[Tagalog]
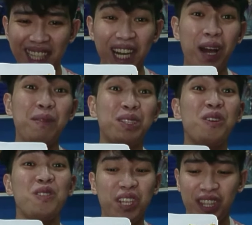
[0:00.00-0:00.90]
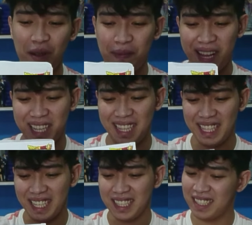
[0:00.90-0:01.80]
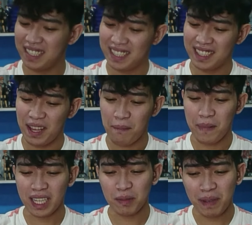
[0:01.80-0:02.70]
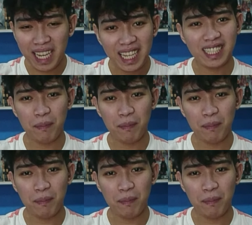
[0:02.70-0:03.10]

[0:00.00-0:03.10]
Grabe, solid. Napakaganda. Pax pa lang,